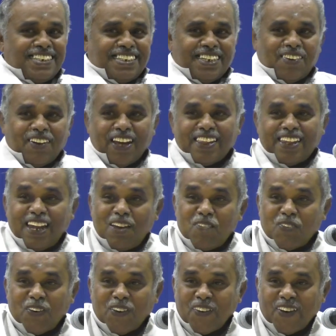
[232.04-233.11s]
சிவராத்திரிக்கு
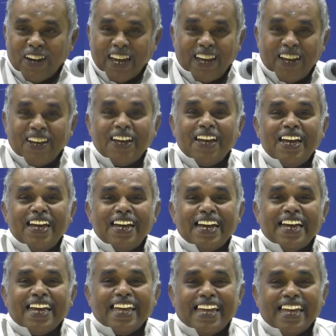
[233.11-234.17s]
இப்படி ஒரு வழக்கம்
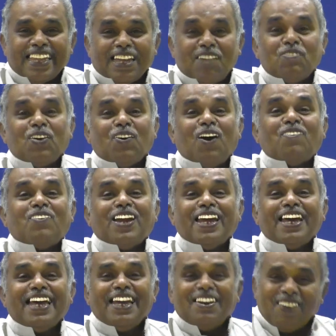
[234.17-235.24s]
தம்பி
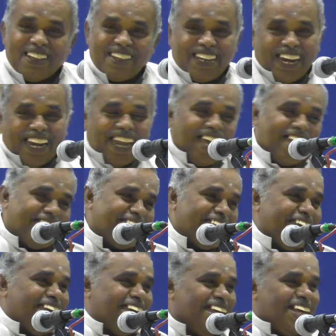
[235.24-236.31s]
கோபாலே வந்துட்டீங்களா
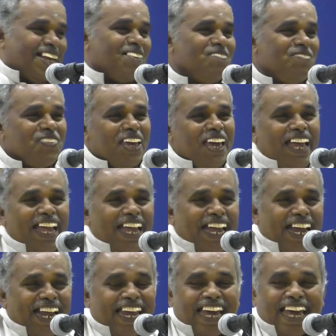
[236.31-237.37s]
சரி
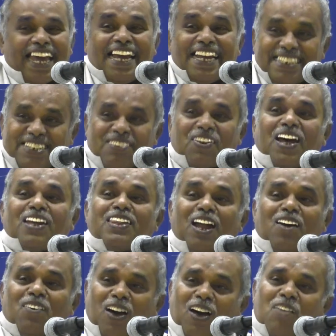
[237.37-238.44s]
என்ன சிவராத்திரி
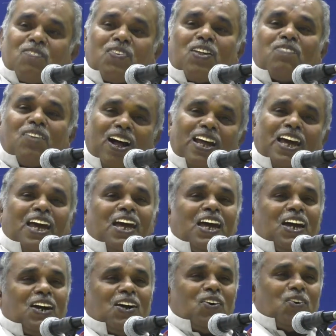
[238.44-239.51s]
அவ்வளோ அற்புதமான
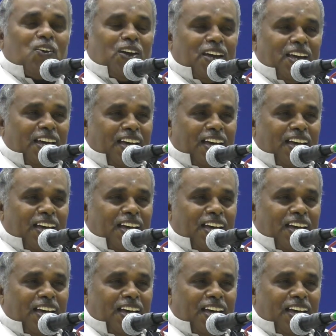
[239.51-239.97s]
ஒரு